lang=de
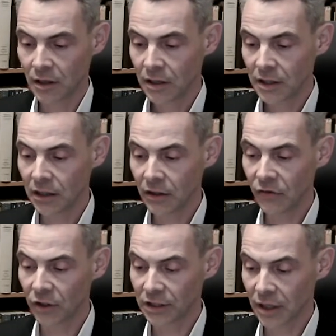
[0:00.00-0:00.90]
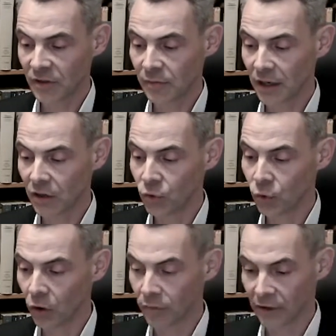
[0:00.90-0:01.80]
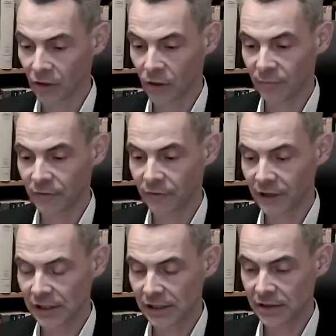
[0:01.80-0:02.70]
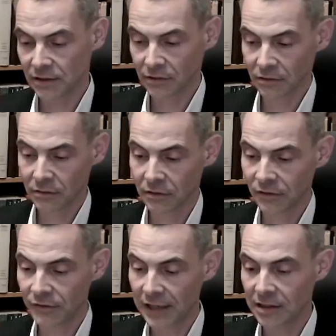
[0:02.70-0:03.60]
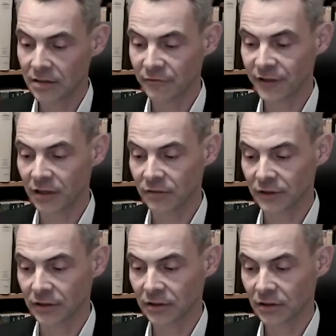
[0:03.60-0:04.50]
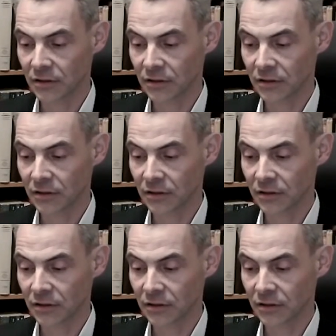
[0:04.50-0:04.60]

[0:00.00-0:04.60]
Gegen die Sonne habe ich mir ein Tuch um den Kopf gewickelt, das flattert im Fahrtwind.